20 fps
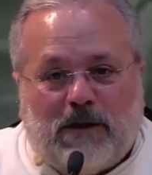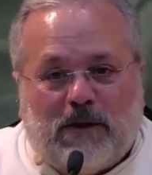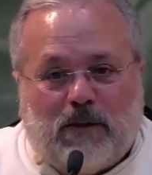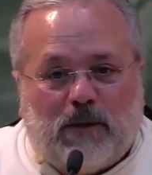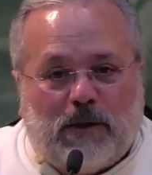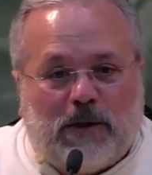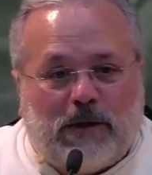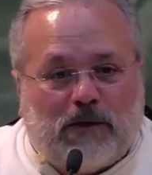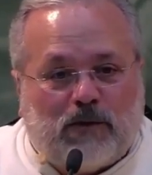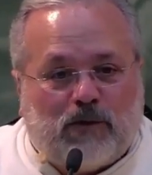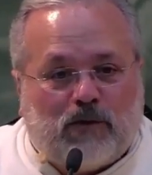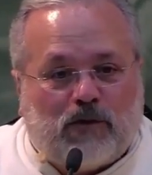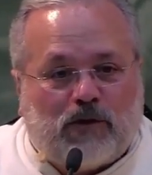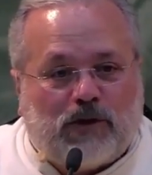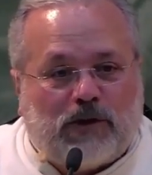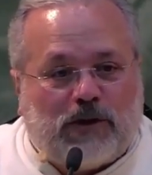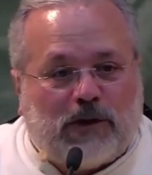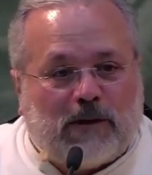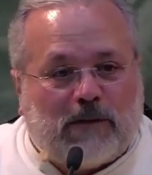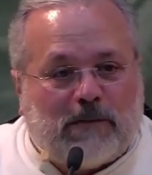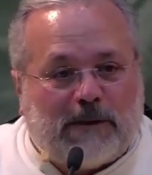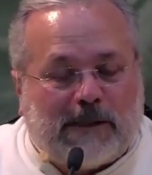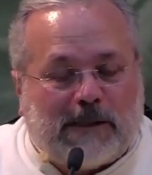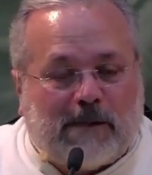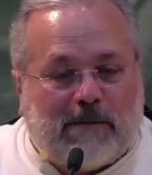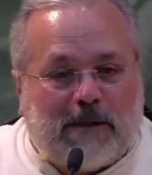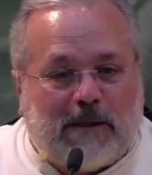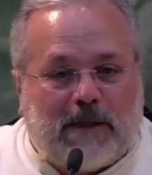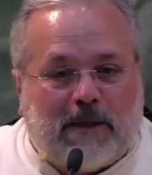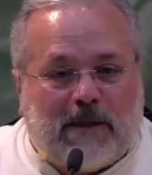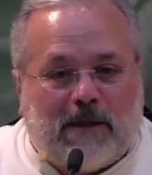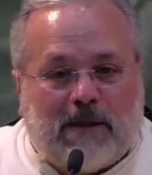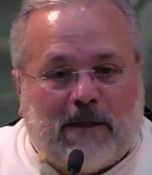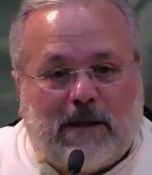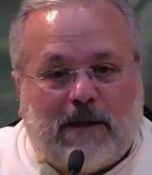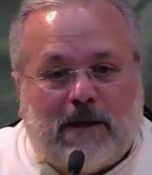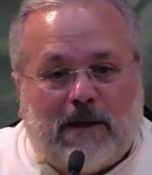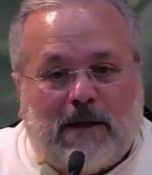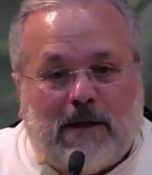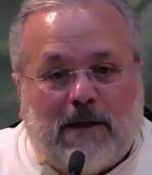واللي ترجى بزمنها